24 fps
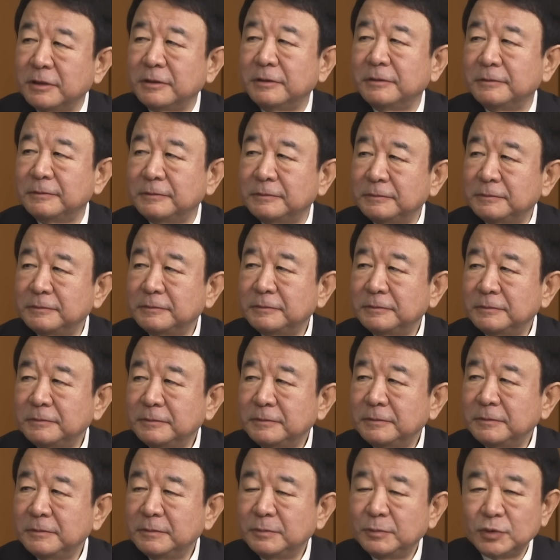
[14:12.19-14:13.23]
も
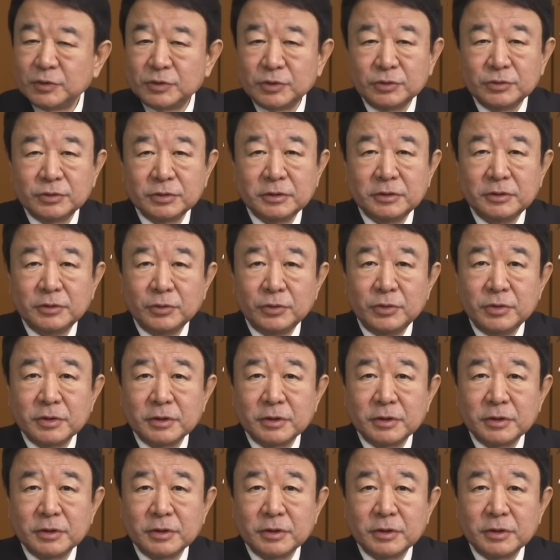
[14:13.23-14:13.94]
うその時に世の